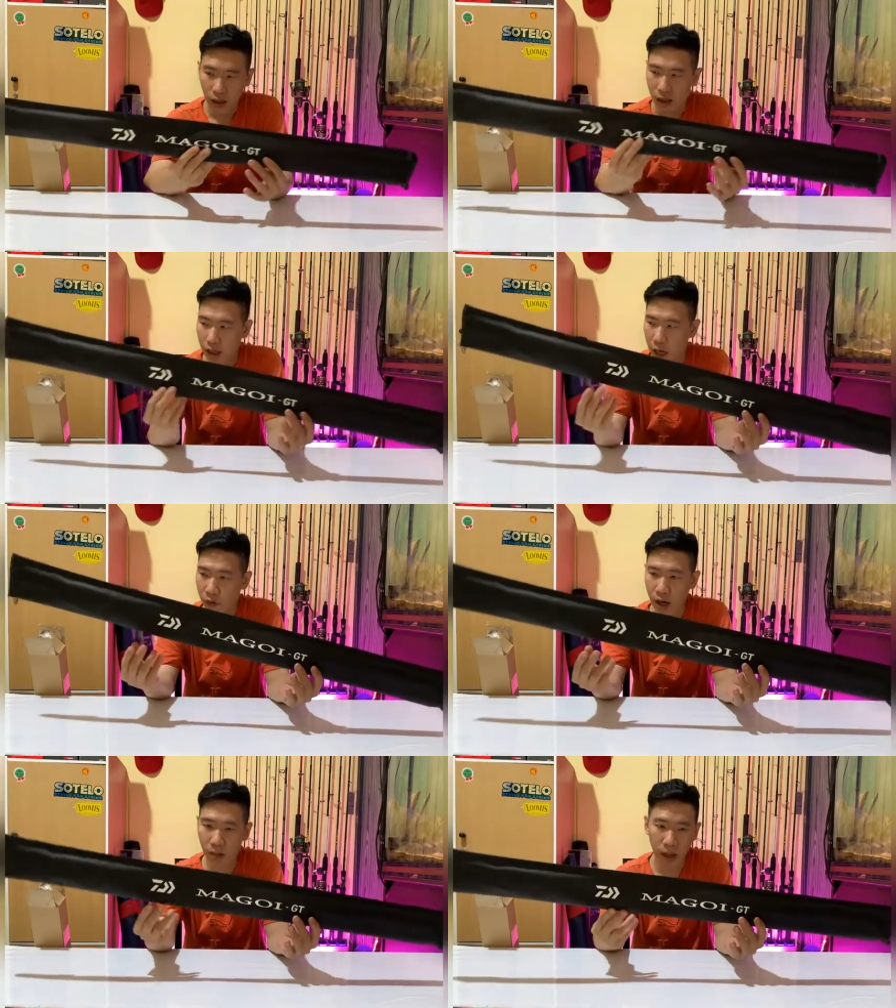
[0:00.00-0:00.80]

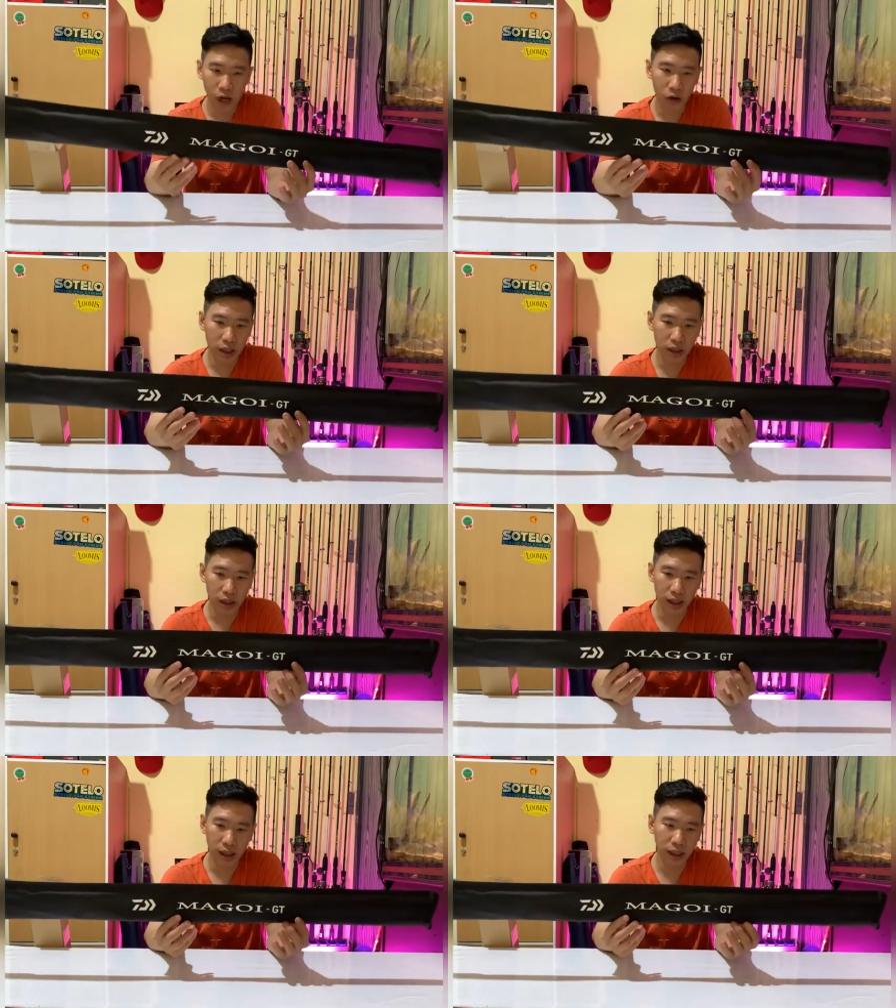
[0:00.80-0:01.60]
Daiwa Magoi
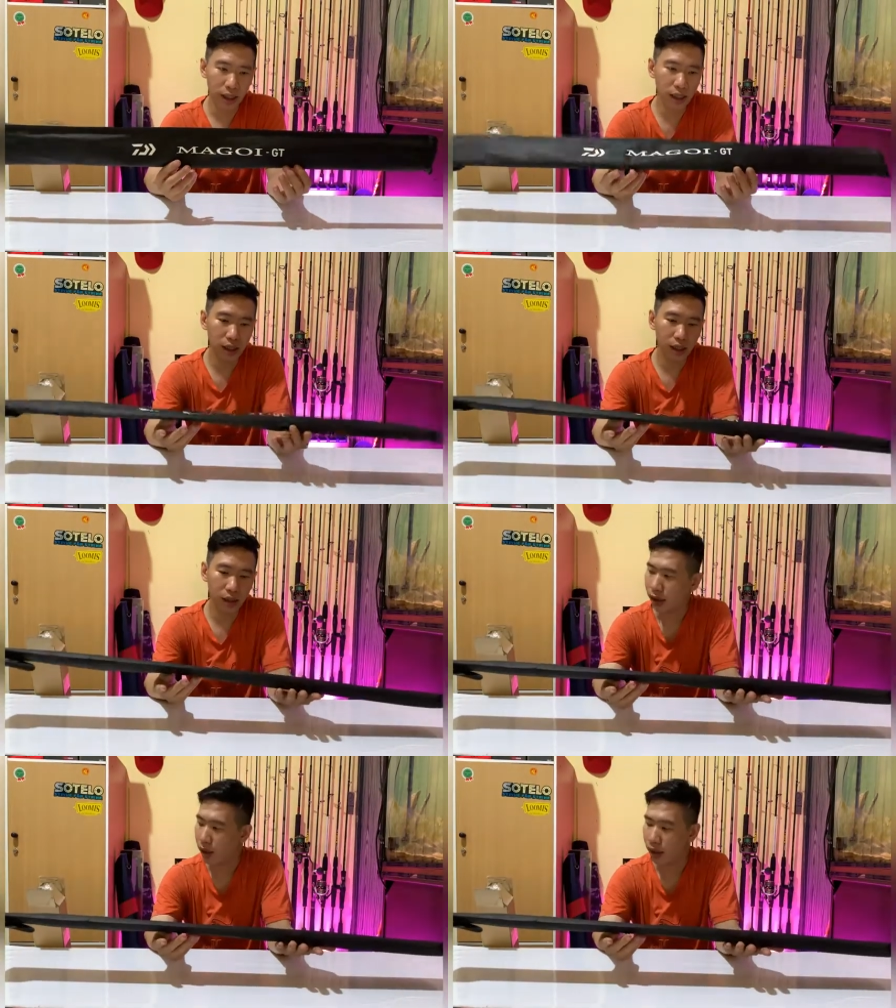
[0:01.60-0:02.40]
GT ini
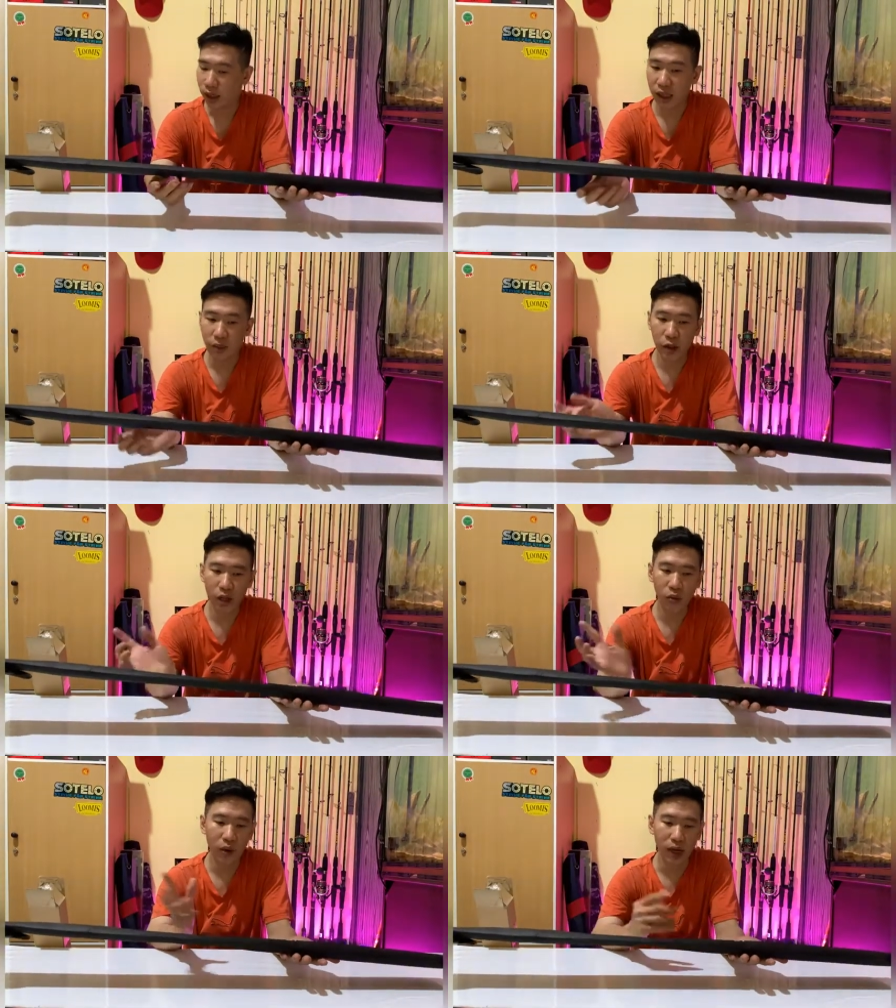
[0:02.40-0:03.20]
uh, kita
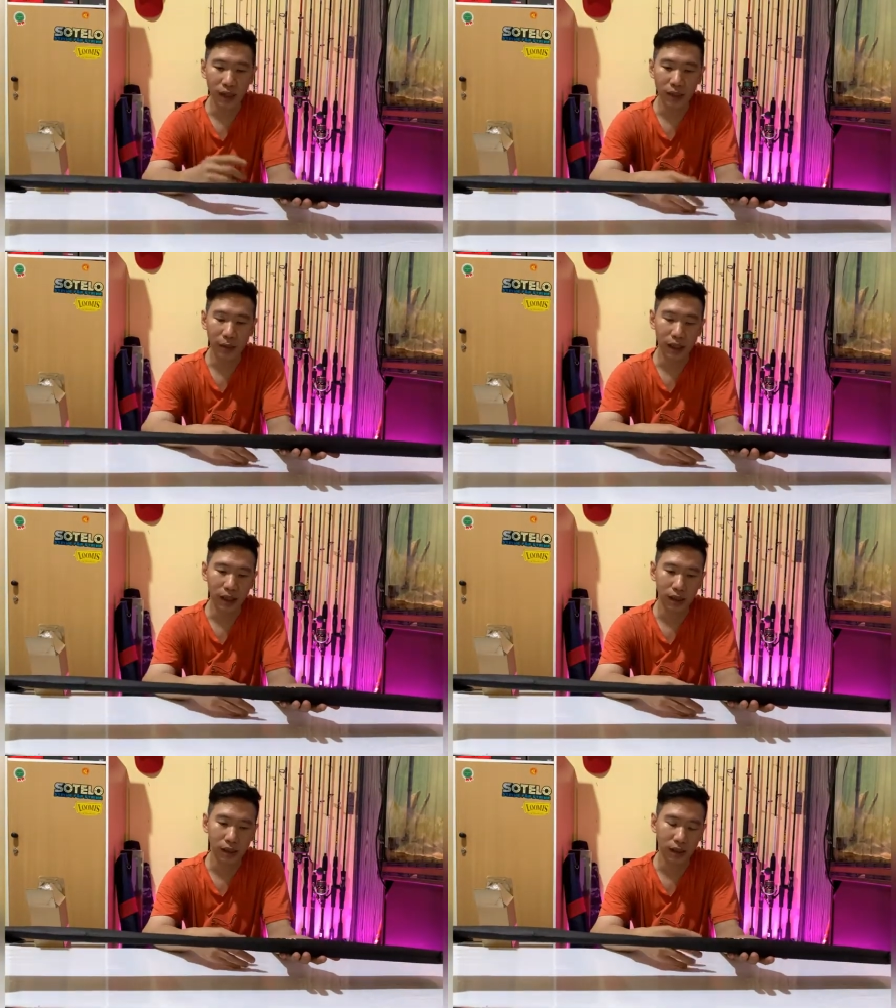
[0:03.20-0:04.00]
punya dua nih sahabat
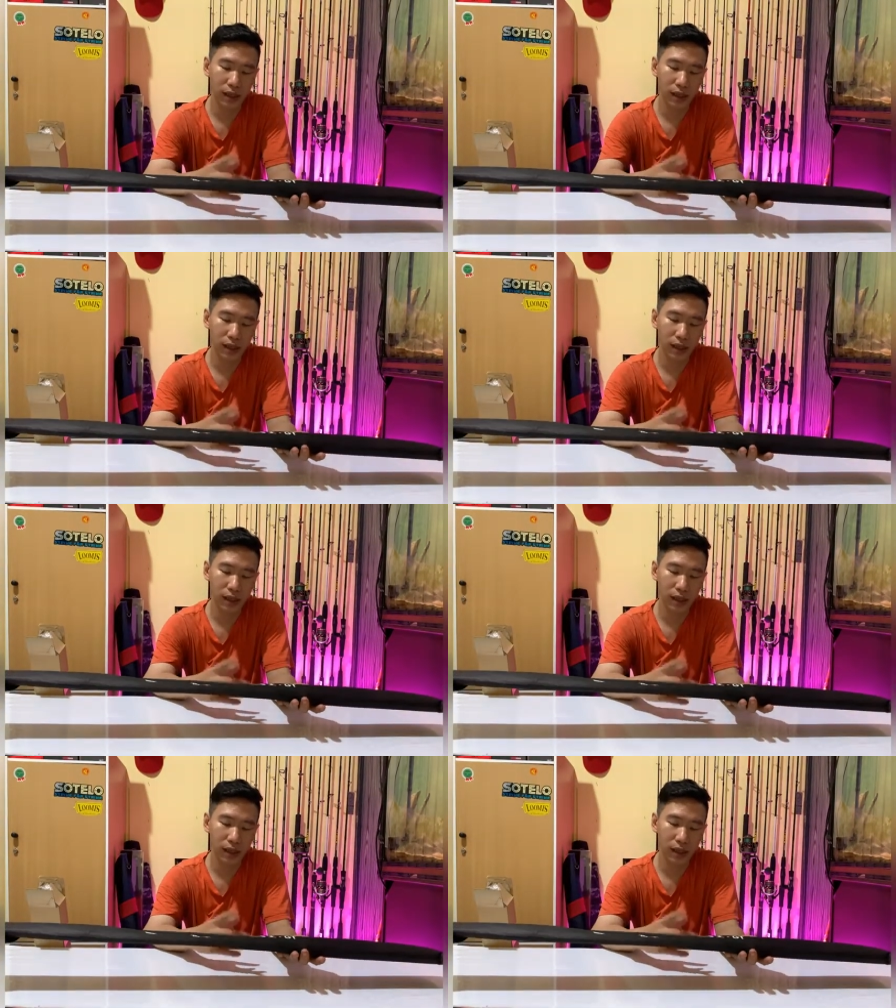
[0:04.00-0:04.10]
angler.